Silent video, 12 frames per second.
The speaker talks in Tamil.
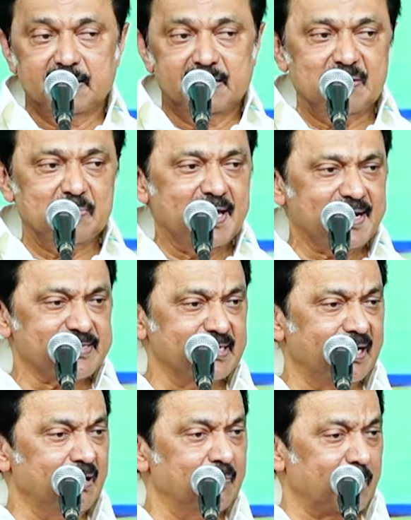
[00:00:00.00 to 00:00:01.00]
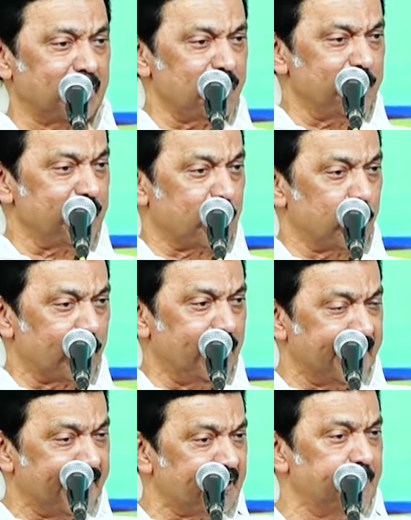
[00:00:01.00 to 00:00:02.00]
நம்ம அரசியல் மக்களுடைய
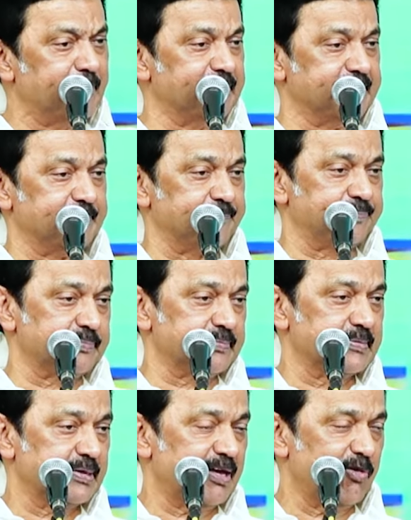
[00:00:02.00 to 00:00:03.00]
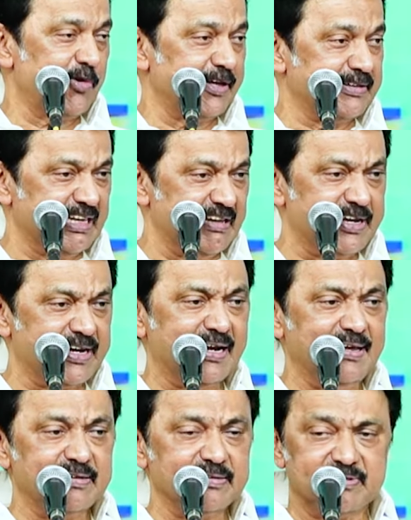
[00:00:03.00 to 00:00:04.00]
குரல் கேட்கப்படுது அவங்களுடைய
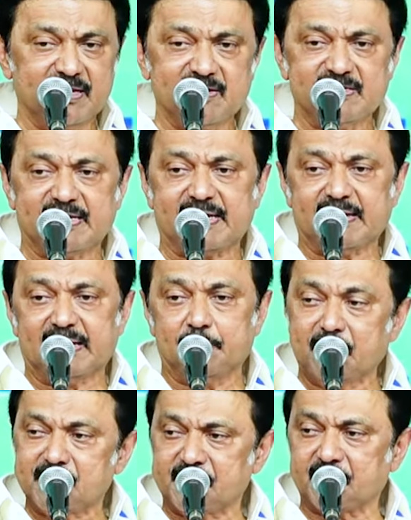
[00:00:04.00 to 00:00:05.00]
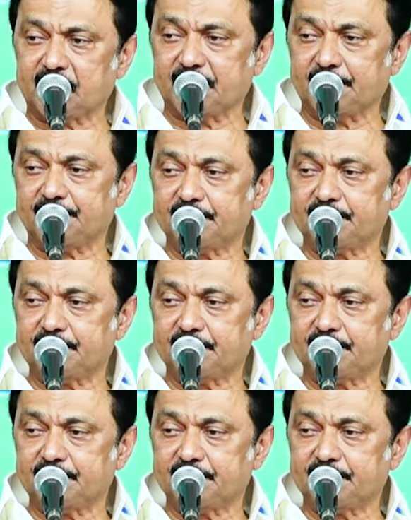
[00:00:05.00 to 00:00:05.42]
தேவைகளை தெரிஞ்சிக்க முயற்சிக்கிறோம்